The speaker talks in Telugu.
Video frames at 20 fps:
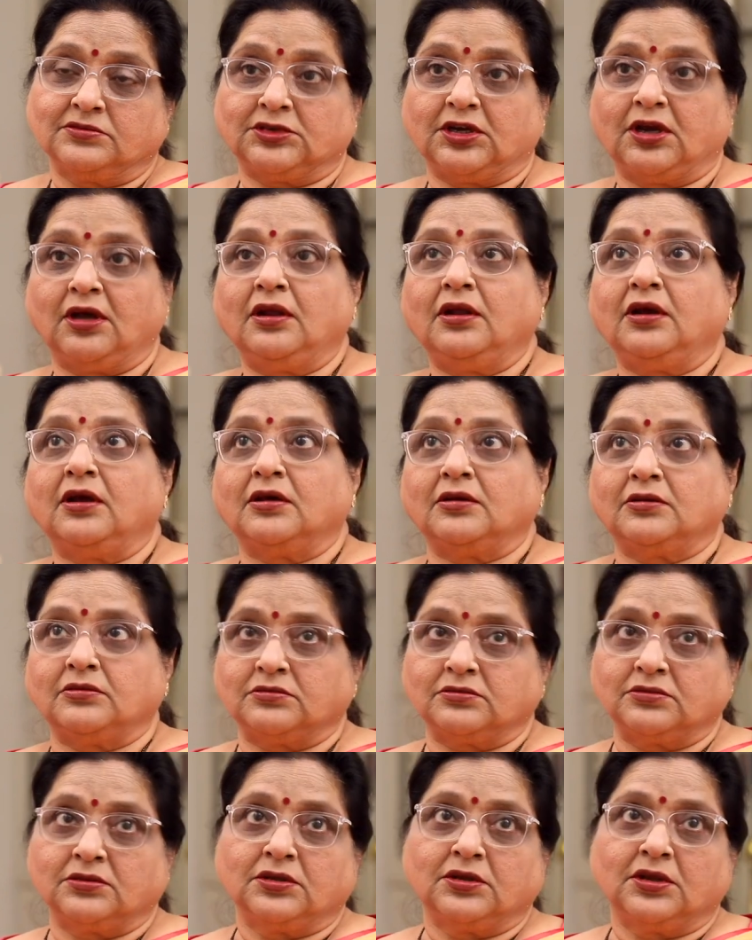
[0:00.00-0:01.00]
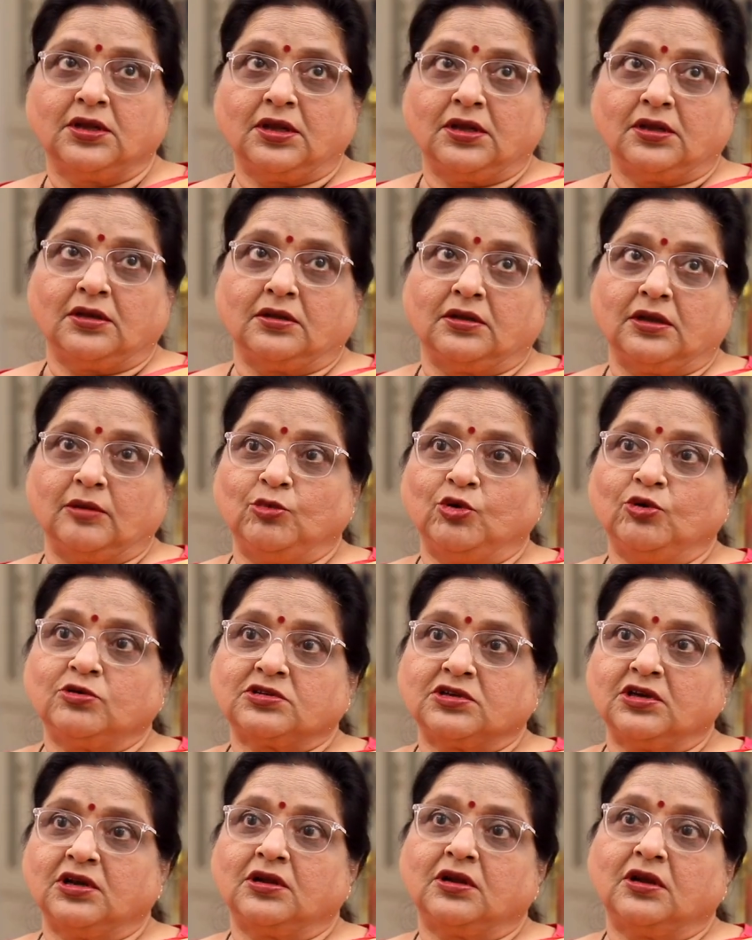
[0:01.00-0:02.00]
చాలా
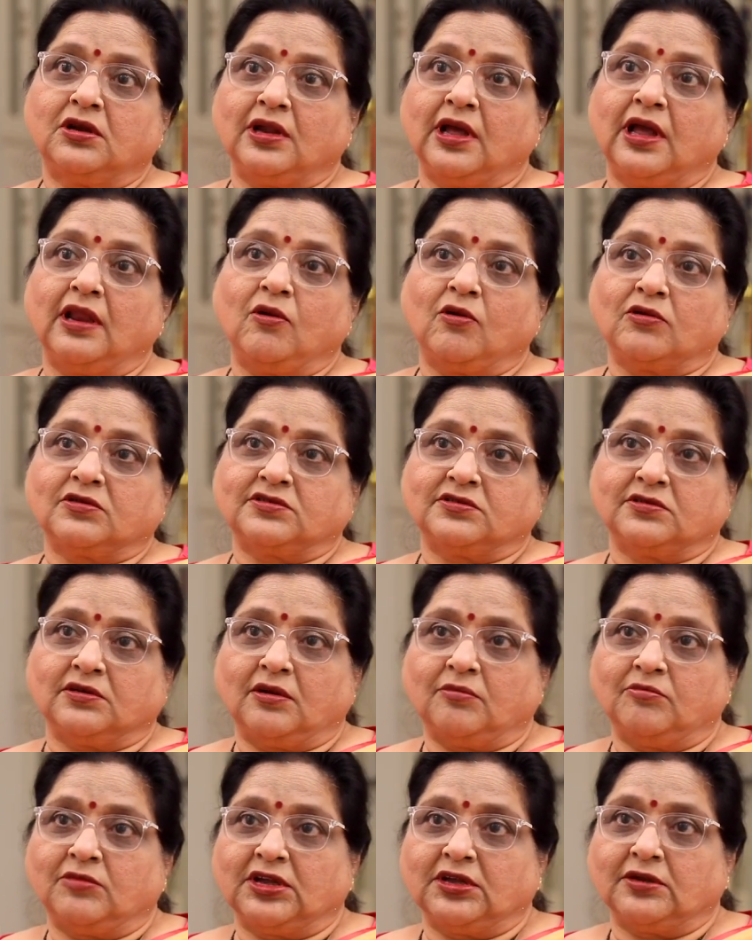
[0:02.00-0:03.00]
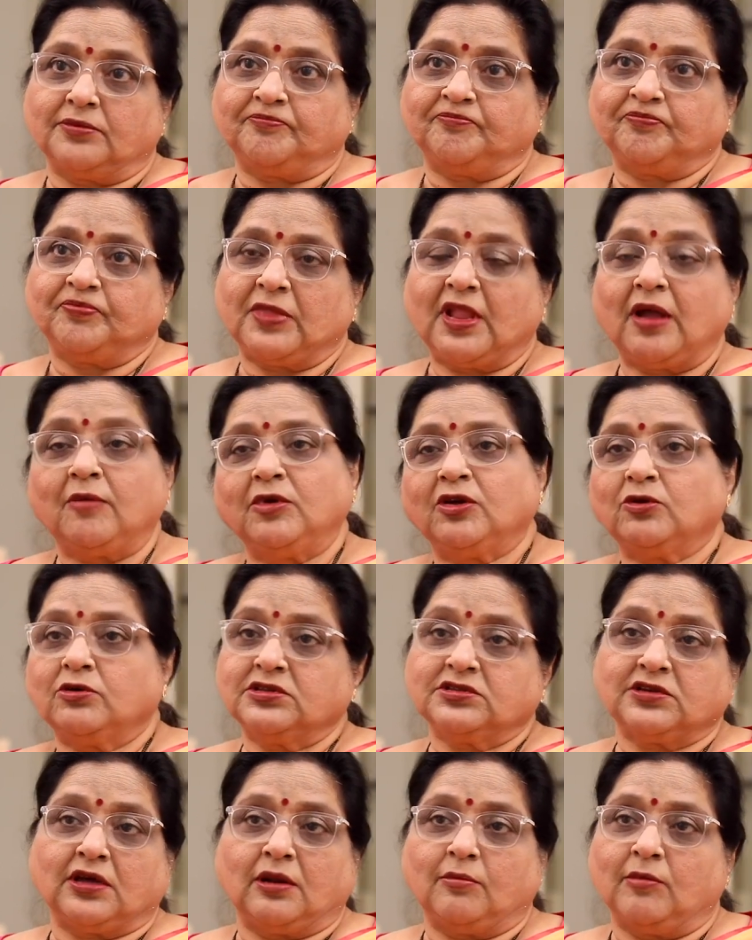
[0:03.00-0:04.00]
ఎమోషనల్గా డైలాగ్స్ అమ్మాయి అమ్మాయి
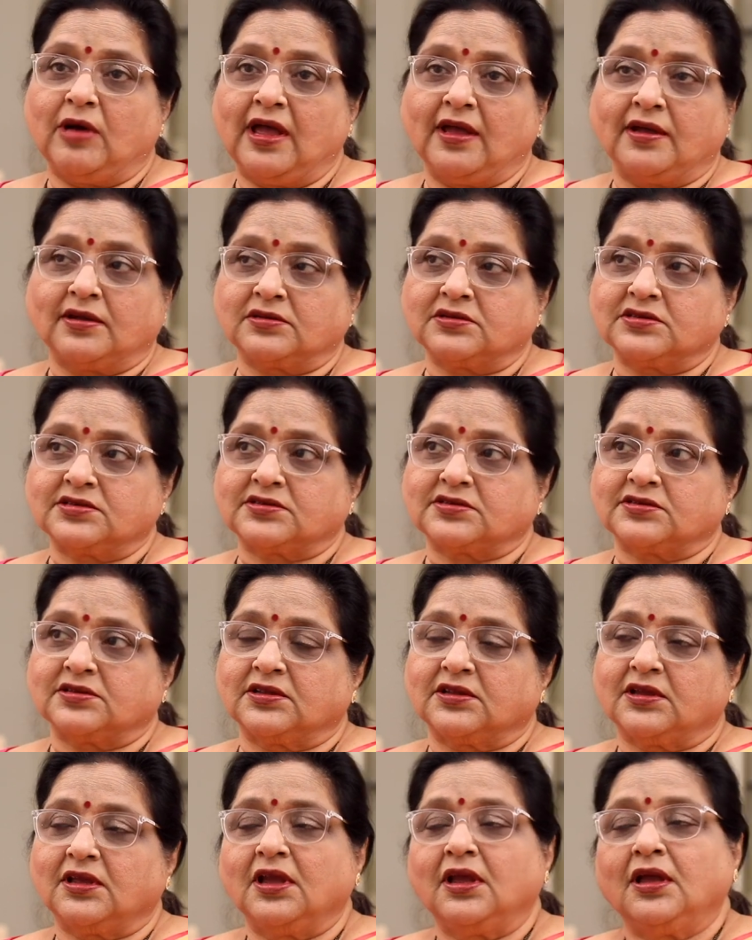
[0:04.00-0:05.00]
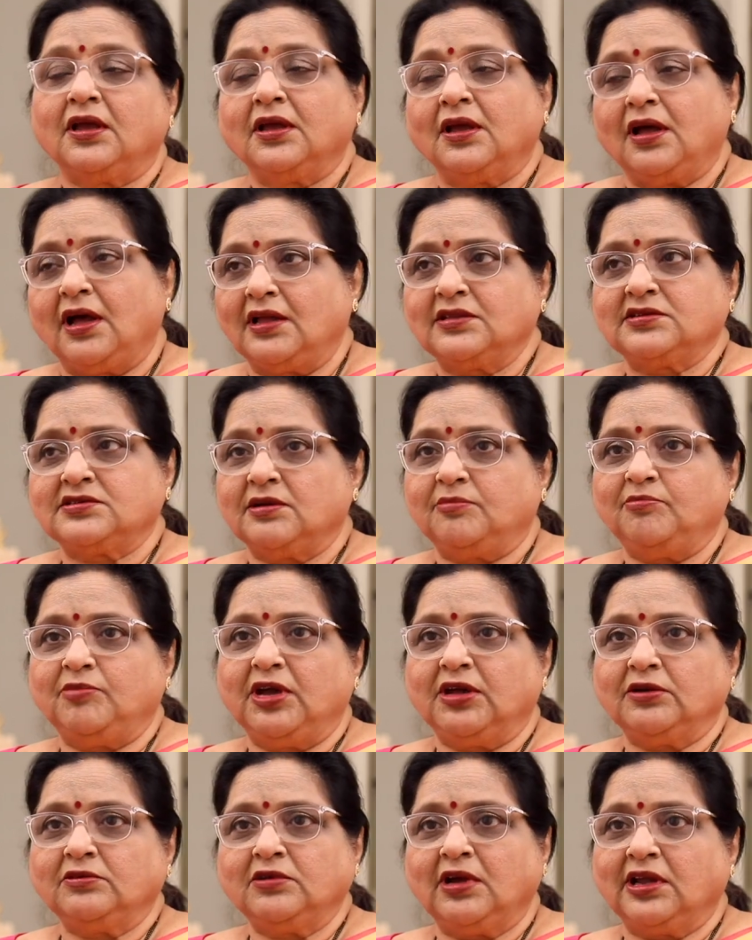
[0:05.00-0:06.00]
కూడా చాలా బాగా యాక్ట్ చేసింది అది
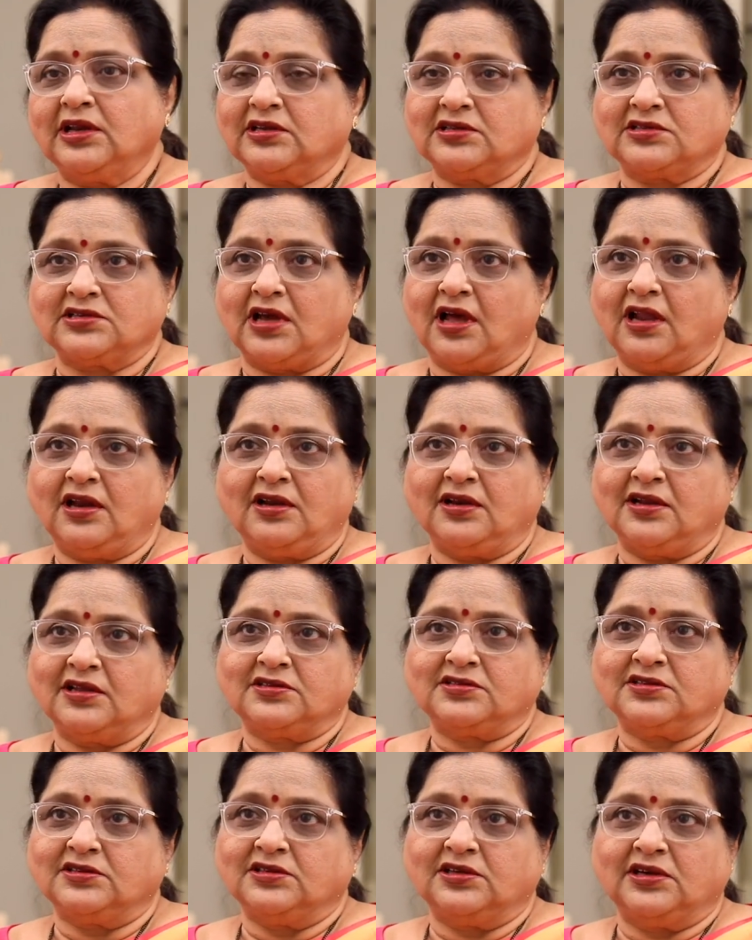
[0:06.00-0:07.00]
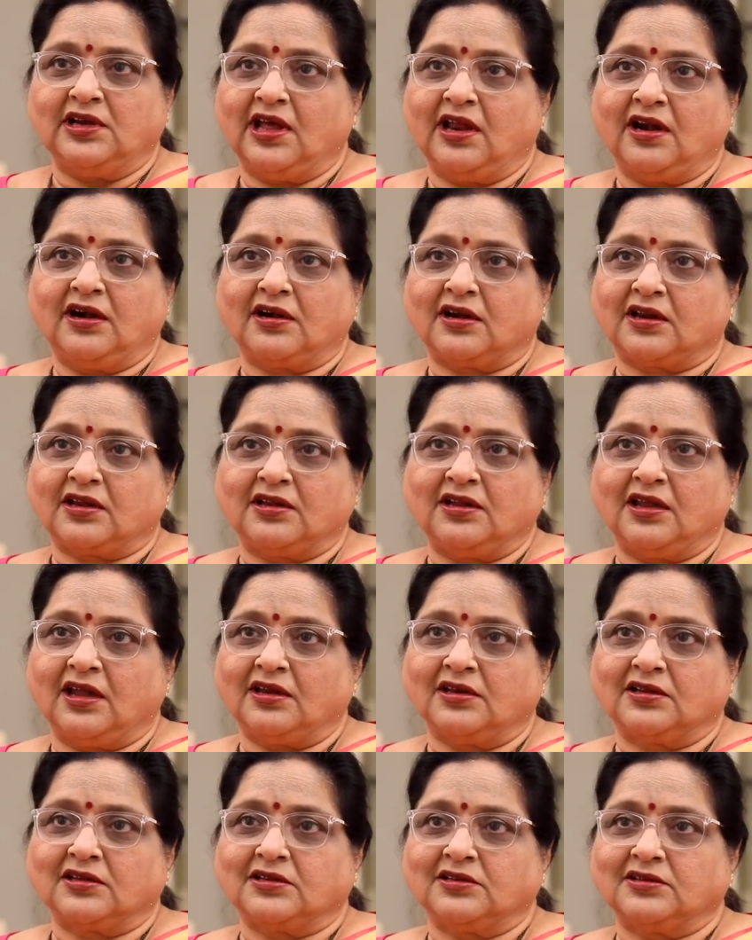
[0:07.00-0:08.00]
చెప్పాను ఆయనకి చాలా నచ్చింది డైరెక్టర్కి
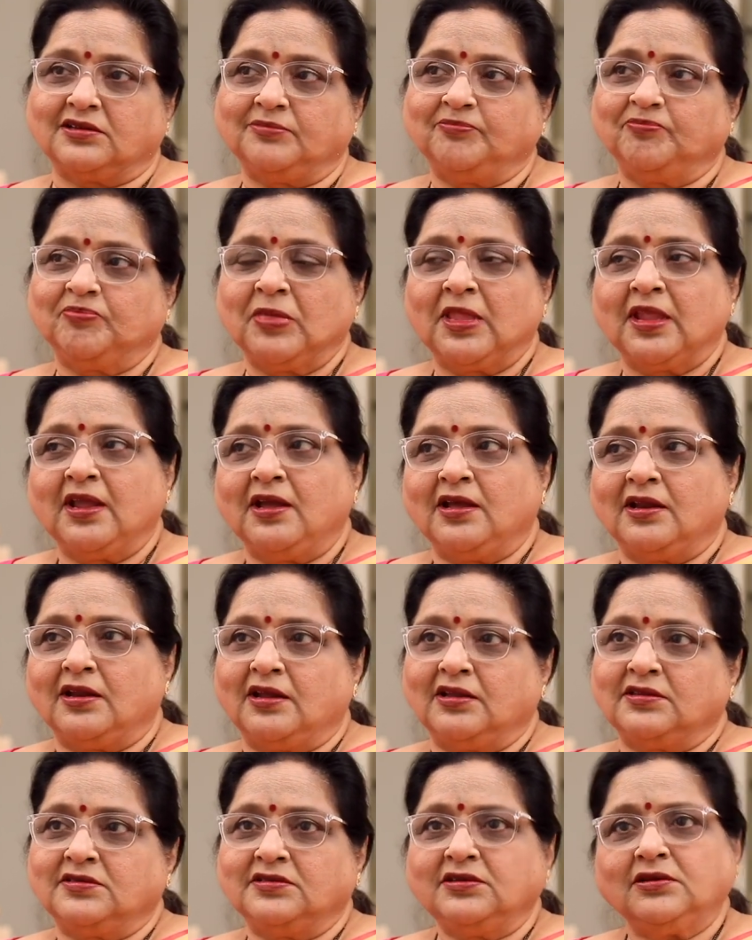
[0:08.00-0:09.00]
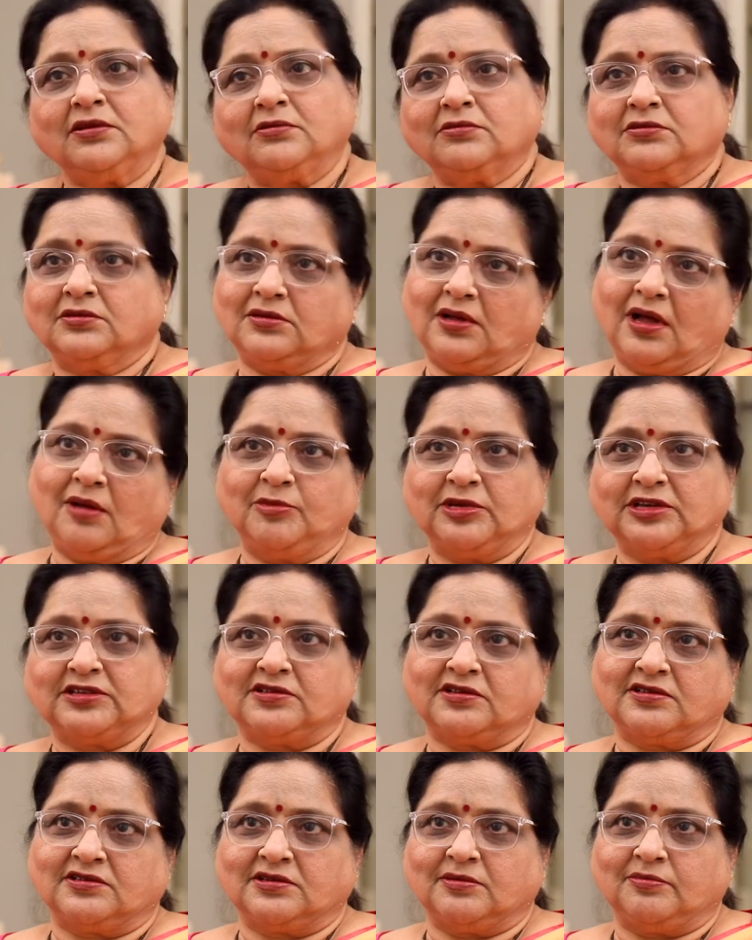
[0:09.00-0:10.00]
ఆయనకి నేను నచ్చి ఆ
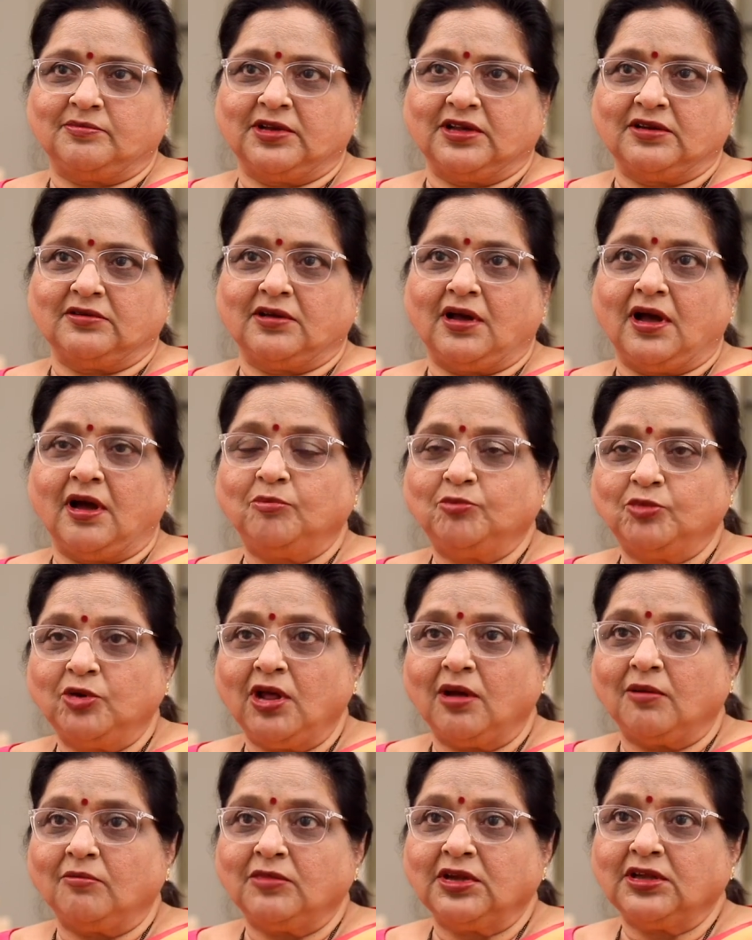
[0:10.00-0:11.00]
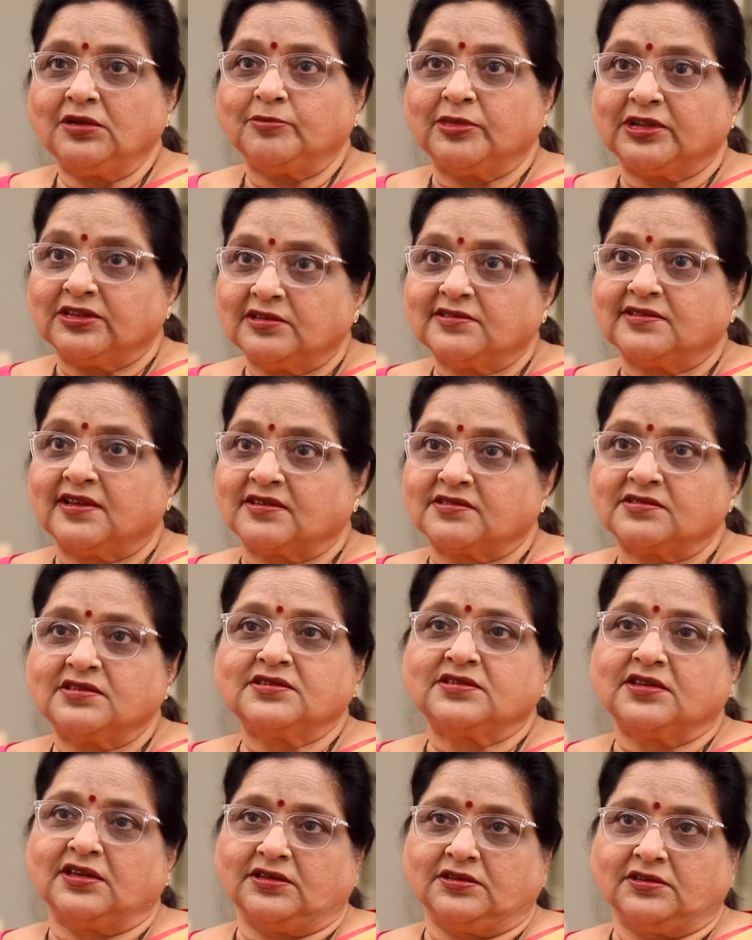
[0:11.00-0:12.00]
పిక్చర్ చెప్పాను అప్పుడు అమ్మాయి పెద్ద
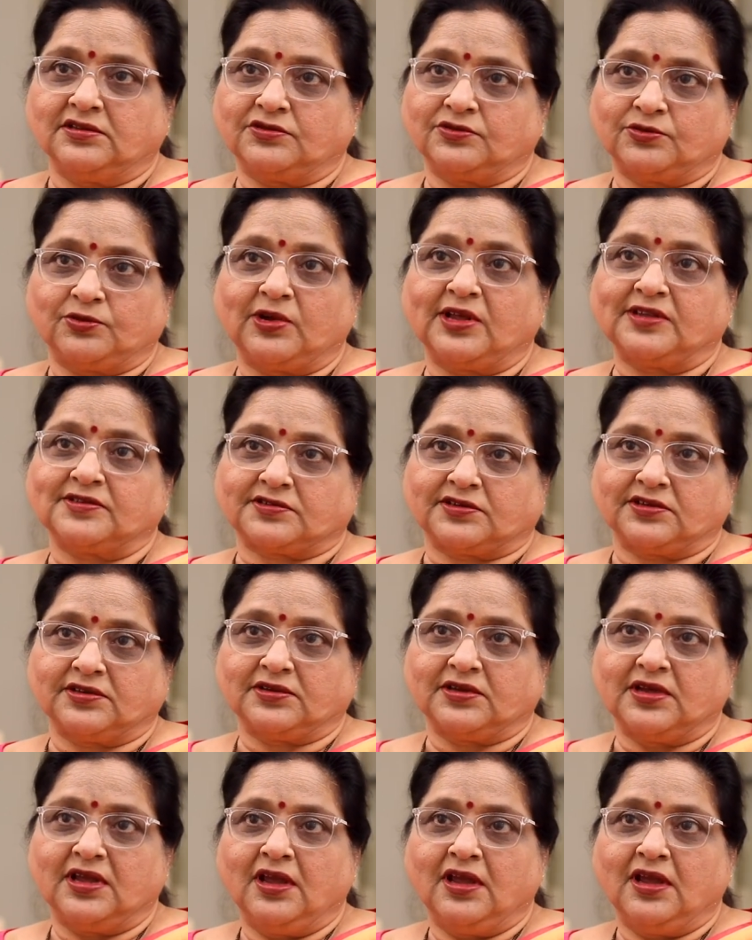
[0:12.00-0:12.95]
సక్సెస్ అయింది సుహాస్ని